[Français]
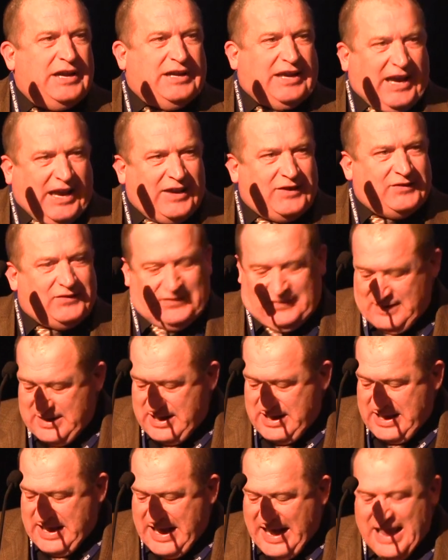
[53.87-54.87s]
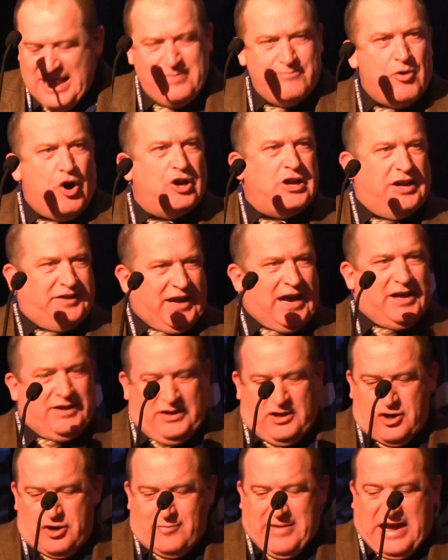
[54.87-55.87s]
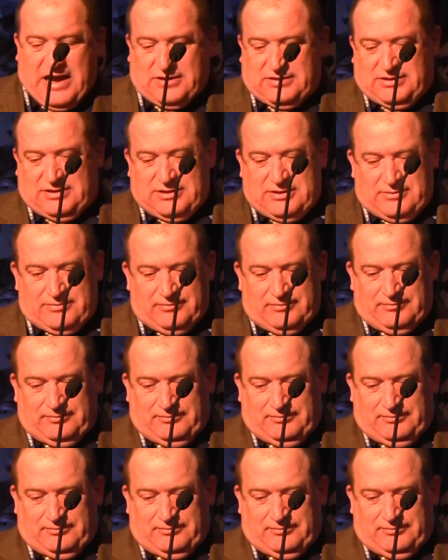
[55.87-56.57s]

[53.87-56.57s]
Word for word: crise à Alma le 31 mars.